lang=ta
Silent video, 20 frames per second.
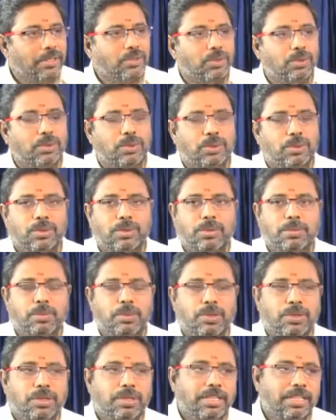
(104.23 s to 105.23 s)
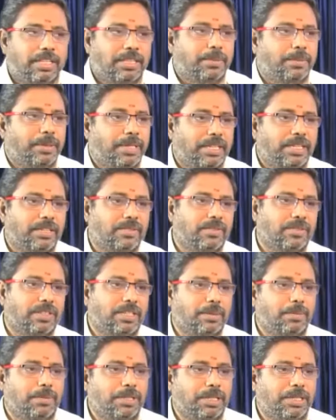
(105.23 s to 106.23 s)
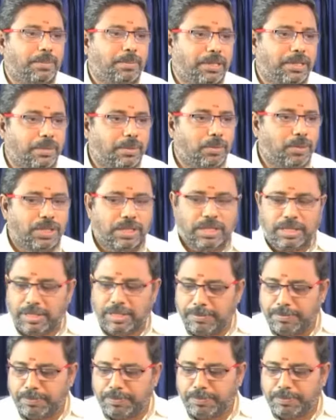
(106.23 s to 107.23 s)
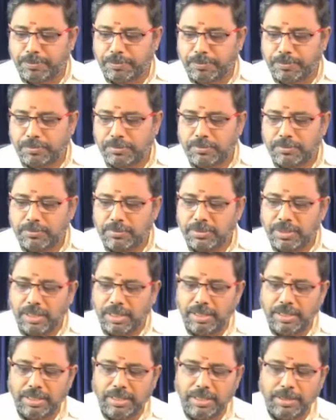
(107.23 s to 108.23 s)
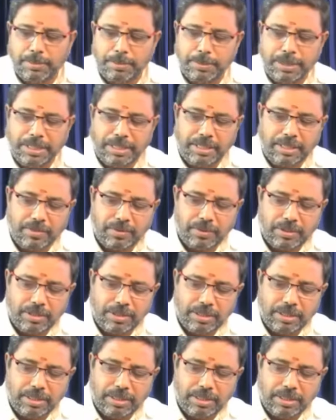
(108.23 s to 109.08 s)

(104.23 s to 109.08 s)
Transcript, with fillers: ஸோ போன நேற்று மீட்டிங் வந்து அப்டேட் பண்ண முடியலை அந்த மீட்டிங்கை வந்து